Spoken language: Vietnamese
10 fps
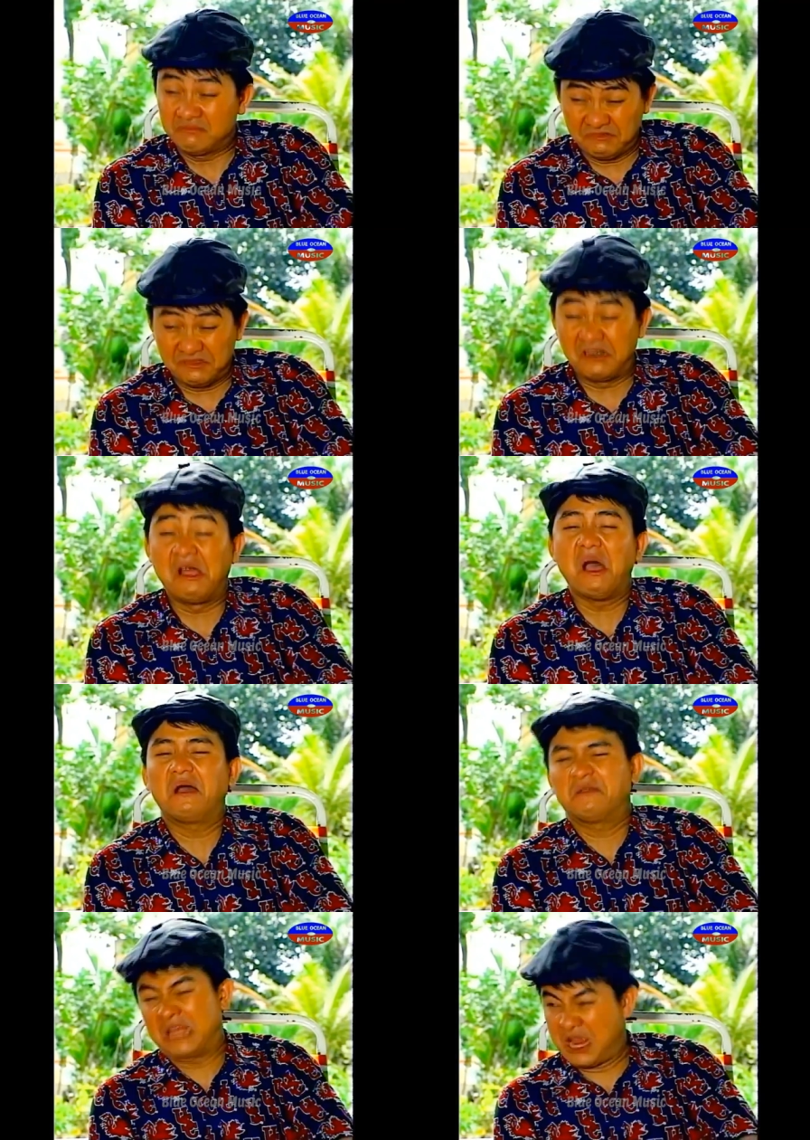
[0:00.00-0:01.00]
Được,
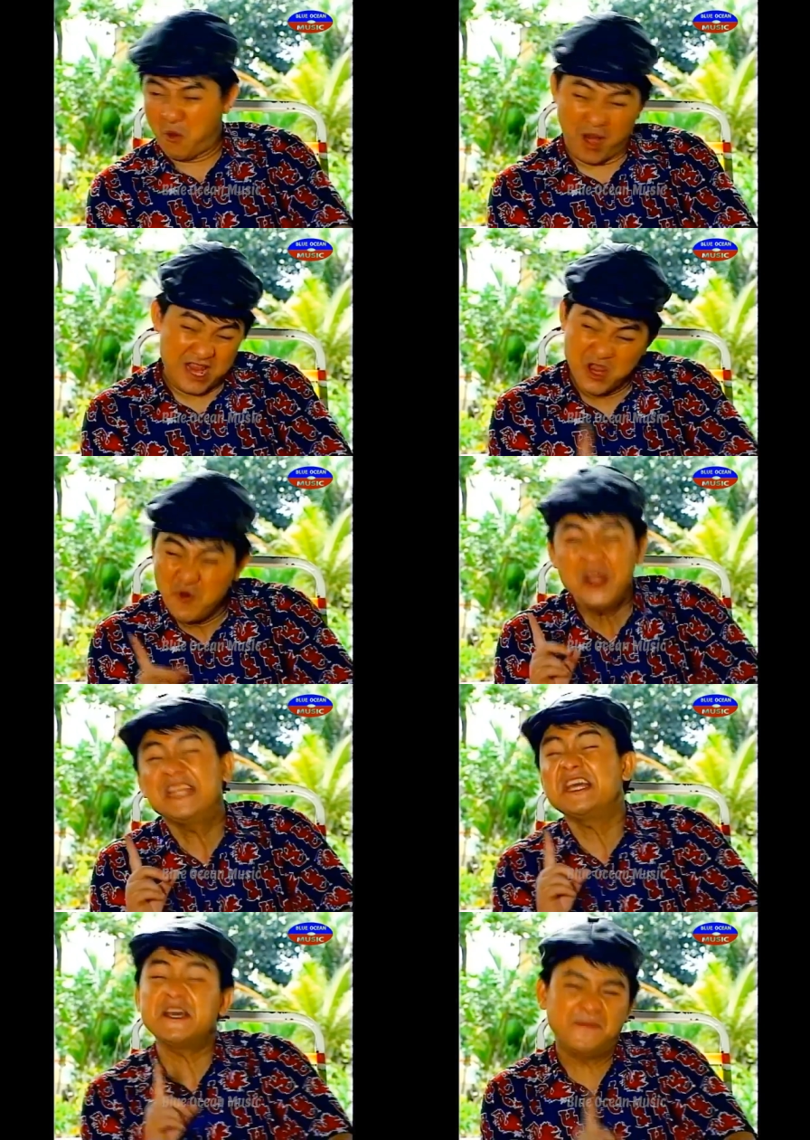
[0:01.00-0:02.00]
vậy là mày có hiếu đấy
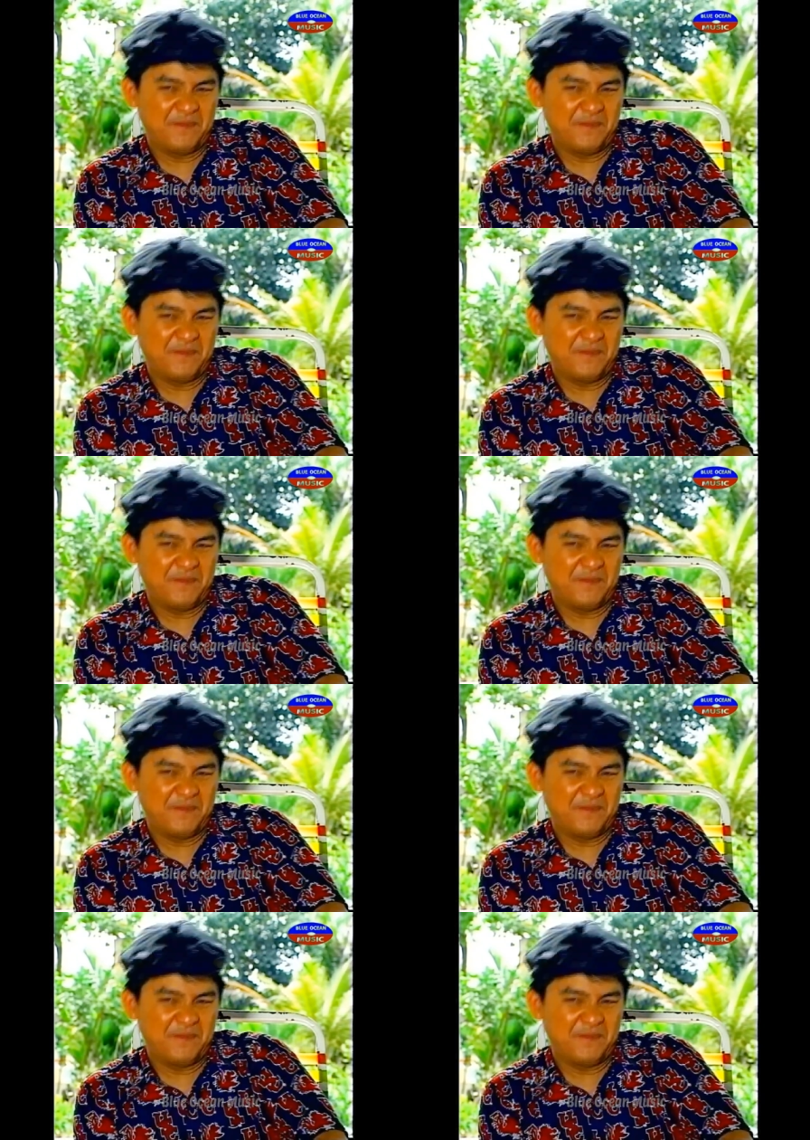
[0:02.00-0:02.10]
chứ. Chứ